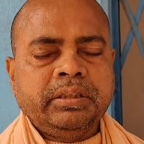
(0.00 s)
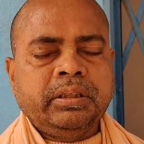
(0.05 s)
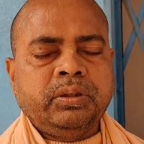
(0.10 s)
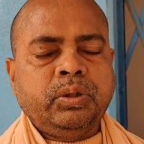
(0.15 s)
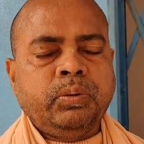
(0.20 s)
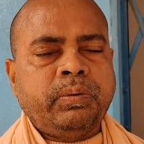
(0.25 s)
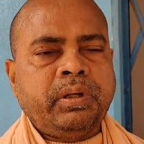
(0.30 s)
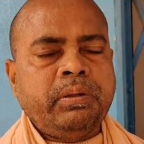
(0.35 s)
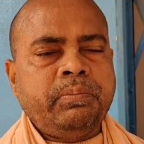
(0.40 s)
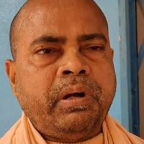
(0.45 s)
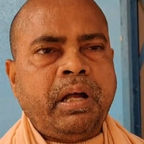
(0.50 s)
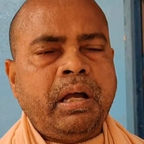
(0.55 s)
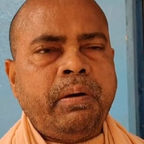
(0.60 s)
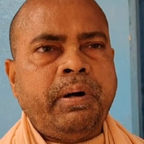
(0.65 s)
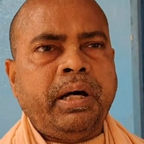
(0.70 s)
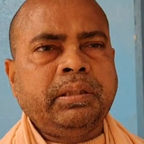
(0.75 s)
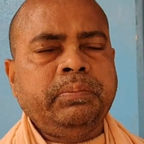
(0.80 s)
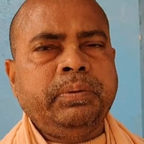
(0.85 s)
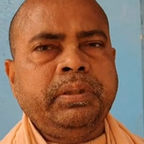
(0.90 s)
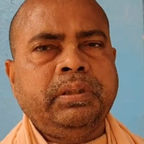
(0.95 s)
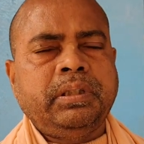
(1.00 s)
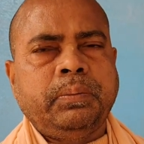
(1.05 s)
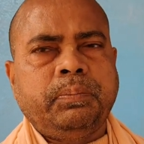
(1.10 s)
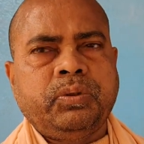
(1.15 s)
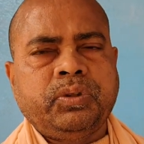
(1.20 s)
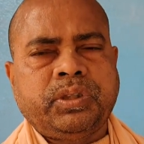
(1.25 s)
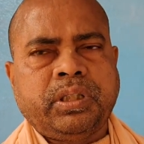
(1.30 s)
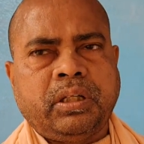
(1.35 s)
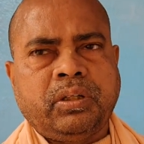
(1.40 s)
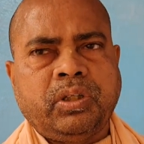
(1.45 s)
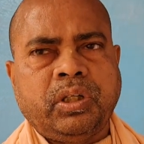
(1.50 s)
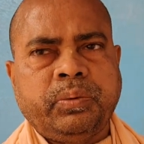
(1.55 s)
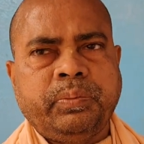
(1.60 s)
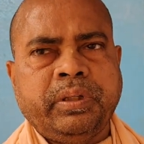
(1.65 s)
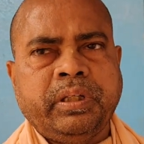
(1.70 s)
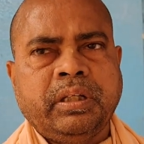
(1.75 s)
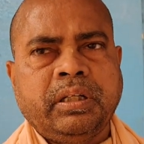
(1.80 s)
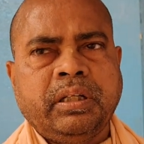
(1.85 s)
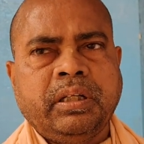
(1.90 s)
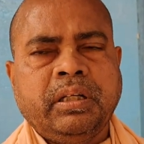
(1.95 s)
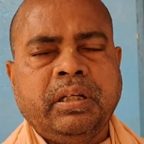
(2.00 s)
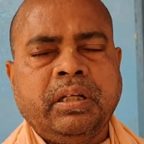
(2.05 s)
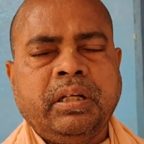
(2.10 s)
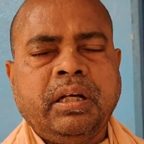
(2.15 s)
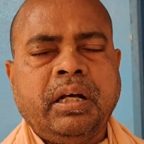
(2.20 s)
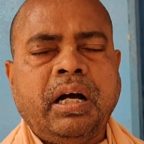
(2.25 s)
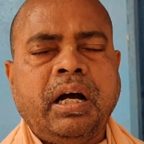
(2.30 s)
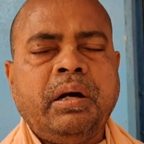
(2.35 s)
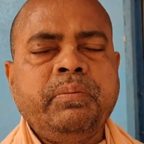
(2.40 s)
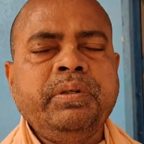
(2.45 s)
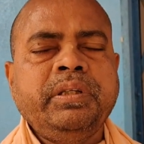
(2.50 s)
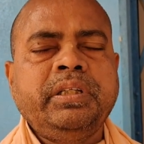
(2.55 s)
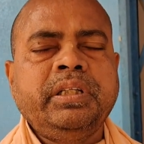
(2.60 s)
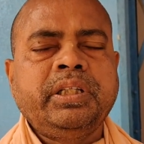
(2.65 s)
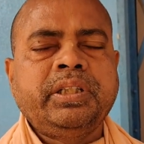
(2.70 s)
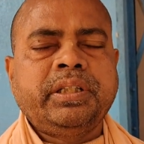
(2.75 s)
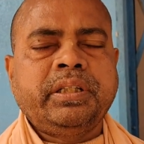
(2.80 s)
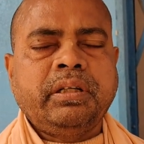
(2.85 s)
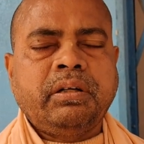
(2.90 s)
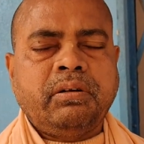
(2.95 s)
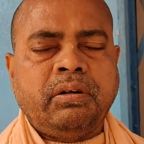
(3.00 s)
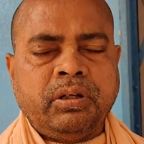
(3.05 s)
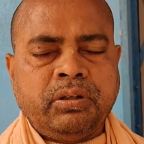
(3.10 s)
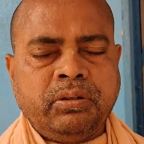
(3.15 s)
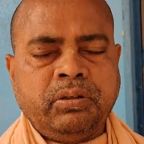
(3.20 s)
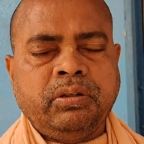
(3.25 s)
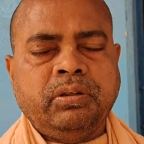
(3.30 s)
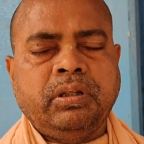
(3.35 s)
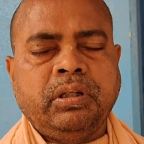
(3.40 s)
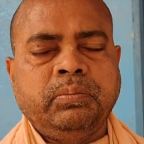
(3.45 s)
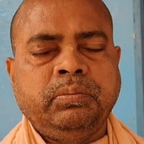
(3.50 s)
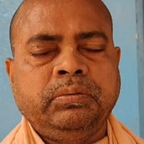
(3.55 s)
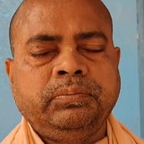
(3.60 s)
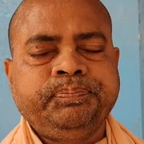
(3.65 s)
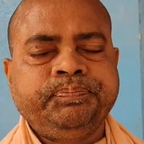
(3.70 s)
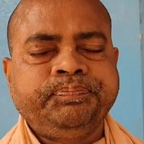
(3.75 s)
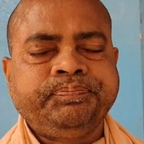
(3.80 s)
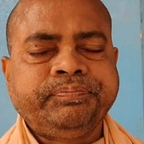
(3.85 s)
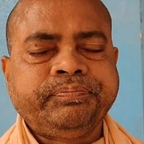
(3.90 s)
যে তোমরা এই মায়াবাদ বিদ্যা প্রচার করবে আমি গিয়ে সেটা খণ্ডন করব।